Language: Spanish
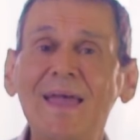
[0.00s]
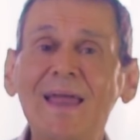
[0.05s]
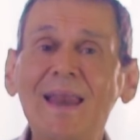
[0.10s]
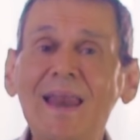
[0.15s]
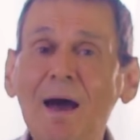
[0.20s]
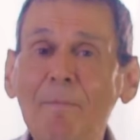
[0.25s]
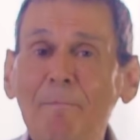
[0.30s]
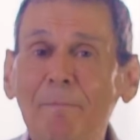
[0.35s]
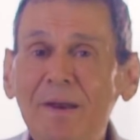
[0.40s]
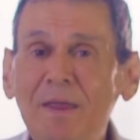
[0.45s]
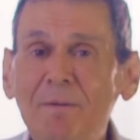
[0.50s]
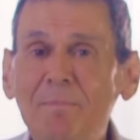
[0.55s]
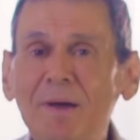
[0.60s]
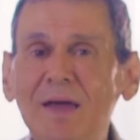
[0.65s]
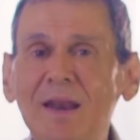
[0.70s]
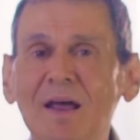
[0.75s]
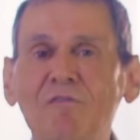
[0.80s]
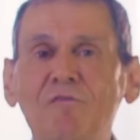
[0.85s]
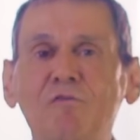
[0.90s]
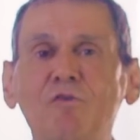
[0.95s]
es la
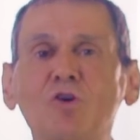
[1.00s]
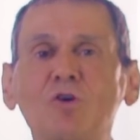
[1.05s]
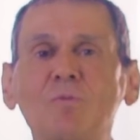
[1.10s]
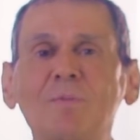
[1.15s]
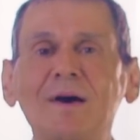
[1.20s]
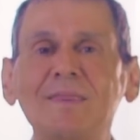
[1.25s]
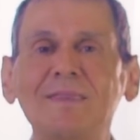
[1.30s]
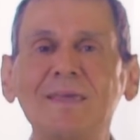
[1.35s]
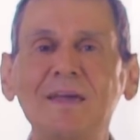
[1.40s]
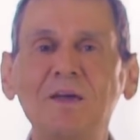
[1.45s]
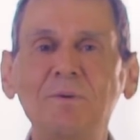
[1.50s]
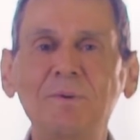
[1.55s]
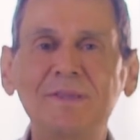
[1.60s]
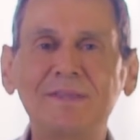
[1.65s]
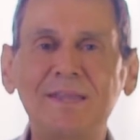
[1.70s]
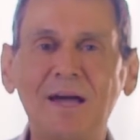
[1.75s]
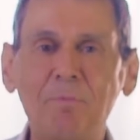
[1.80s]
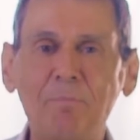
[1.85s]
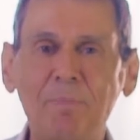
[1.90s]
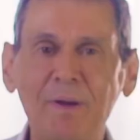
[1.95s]
primera forma de
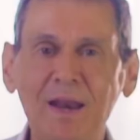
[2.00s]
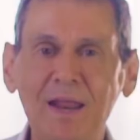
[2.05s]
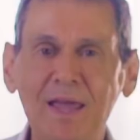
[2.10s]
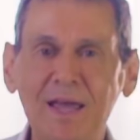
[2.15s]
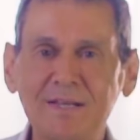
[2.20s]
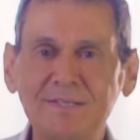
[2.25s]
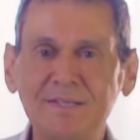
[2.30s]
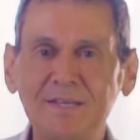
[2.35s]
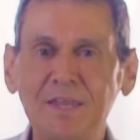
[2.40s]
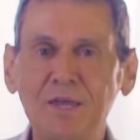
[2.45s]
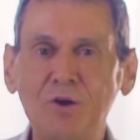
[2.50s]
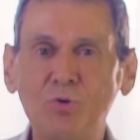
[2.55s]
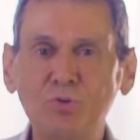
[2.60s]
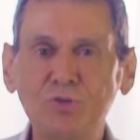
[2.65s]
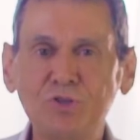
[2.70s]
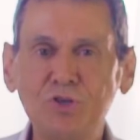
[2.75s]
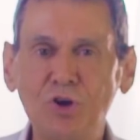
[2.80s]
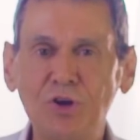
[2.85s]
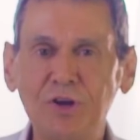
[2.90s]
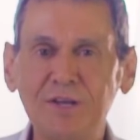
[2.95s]
evitar peleas y
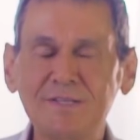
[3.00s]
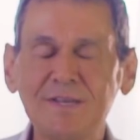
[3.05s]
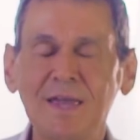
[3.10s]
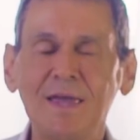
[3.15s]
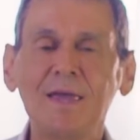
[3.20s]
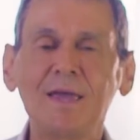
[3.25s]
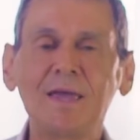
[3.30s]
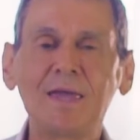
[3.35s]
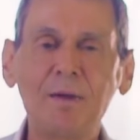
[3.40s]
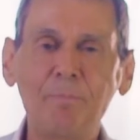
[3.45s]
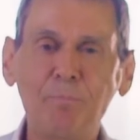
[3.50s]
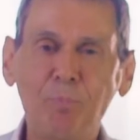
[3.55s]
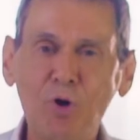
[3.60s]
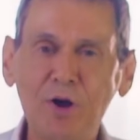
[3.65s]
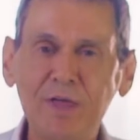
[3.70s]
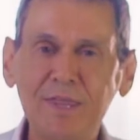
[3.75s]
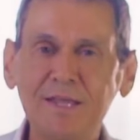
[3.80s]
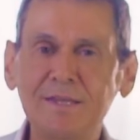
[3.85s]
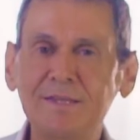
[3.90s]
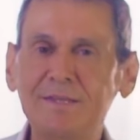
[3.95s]
discusiones que
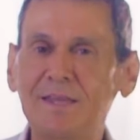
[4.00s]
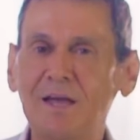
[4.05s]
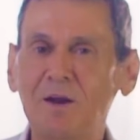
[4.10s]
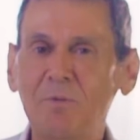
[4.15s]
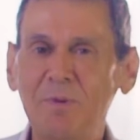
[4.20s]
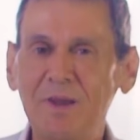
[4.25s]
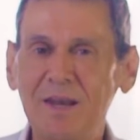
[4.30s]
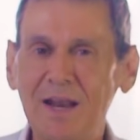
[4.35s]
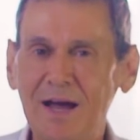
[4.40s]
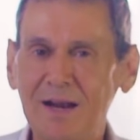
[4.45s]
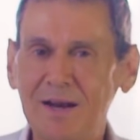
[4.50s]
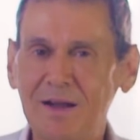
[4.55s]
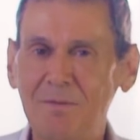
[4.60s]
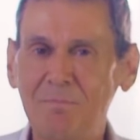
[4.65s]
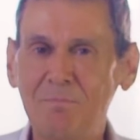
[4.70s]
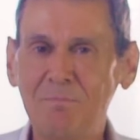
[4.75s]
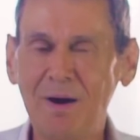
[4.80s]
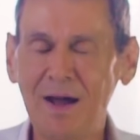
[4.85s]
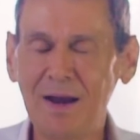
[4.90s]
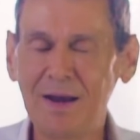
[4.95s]
pueden terminar
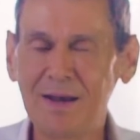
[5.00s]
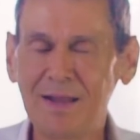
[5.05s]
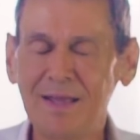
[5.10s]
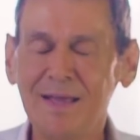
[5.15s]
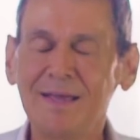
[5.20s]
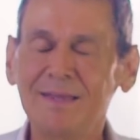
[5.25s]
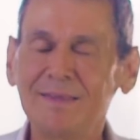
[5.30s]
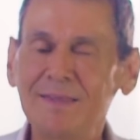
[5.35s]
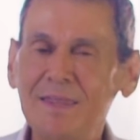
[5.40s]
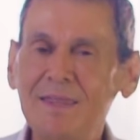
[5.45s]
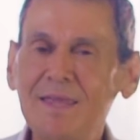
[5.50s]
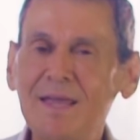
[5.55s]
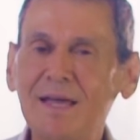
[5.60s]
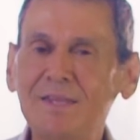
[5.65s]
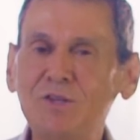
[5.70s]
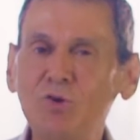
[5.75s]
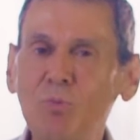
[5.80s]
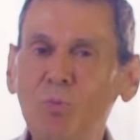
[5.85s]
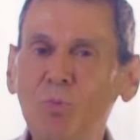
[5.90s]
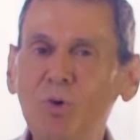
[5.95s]
mal.
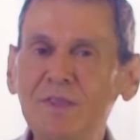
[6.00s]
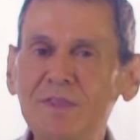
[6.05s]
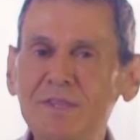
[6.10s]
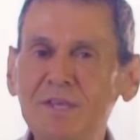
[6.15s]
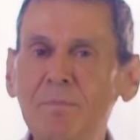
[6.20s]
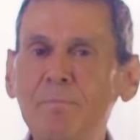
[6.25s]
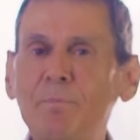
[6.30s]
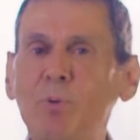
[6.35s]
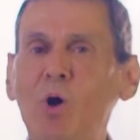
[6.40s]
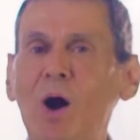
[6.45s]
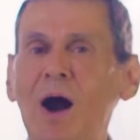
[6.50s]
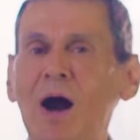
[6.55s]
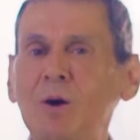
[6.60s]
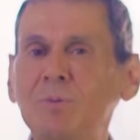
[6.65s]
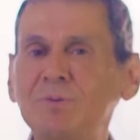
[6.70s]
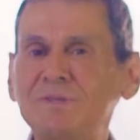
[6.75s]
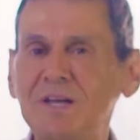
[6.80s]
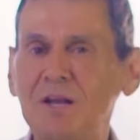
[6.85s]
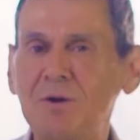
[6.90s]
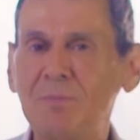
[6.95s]
Dedícate un buen tiempo a
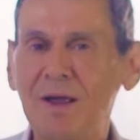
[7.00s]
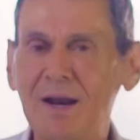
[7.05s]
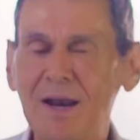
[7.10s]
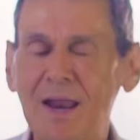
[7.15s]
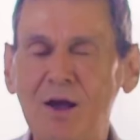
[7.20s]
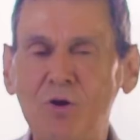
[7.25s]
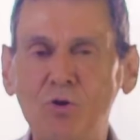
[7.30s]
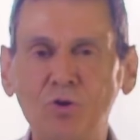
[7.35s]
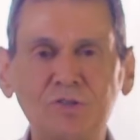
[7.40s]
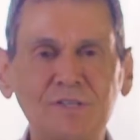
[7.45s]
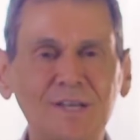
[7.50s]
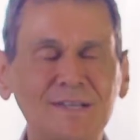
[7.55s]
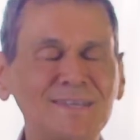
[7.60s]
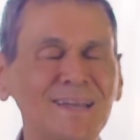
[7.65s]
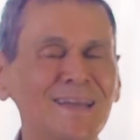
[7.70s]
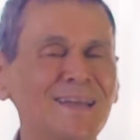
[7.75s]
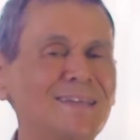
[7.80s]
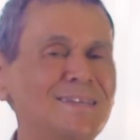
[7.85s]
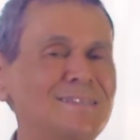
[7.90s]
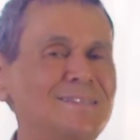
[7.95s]
observar las
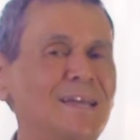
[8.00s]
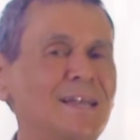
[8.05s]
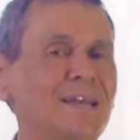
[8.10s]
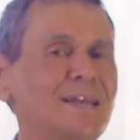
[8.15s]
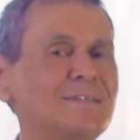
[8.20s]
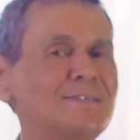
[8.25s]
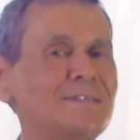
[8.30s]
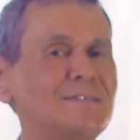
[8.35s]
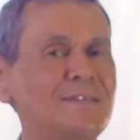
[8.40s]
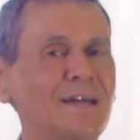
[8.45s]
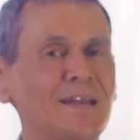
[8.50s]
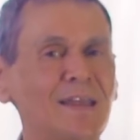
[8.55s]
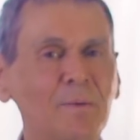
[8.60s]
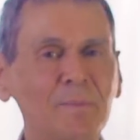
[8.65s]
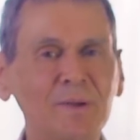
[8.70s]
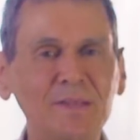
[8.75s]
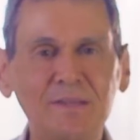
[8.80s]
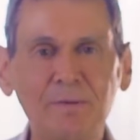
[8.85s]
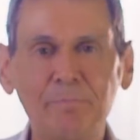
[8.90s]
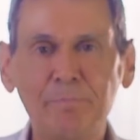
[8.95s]
cosas sin
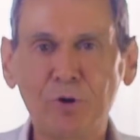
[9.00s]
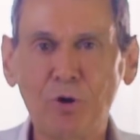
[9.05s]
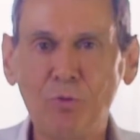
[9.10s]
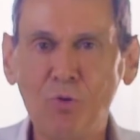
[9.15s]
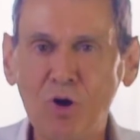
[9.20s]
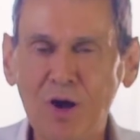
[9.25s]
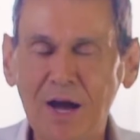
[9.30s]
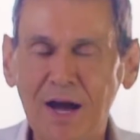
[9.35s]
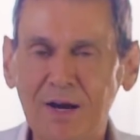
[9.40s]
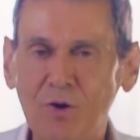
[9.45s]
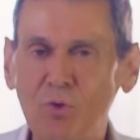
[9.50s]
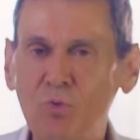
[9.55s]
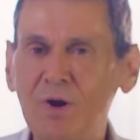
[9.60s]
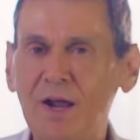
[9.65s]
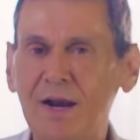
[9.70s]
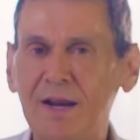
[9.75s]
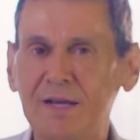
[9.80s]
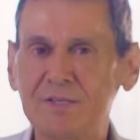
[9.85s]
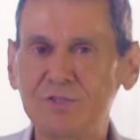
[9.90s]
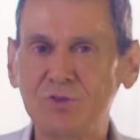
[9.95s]
necesariamente provocar
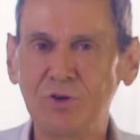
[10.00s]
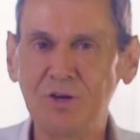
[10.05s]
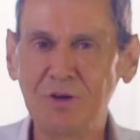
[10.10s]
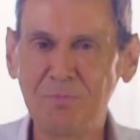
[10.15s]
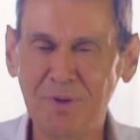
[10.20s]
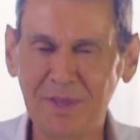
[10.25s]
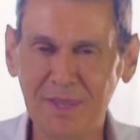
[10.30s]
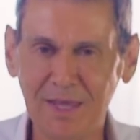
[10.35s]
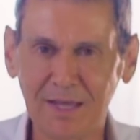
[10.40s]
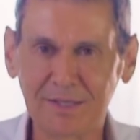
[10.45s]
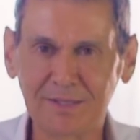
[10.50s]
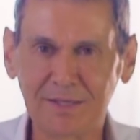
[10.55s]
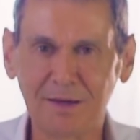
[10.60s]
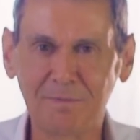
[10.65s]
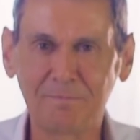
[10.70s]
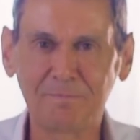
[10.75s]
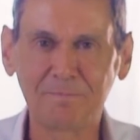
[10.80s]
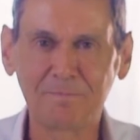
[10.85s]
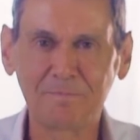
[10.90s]
una reacción inmediata.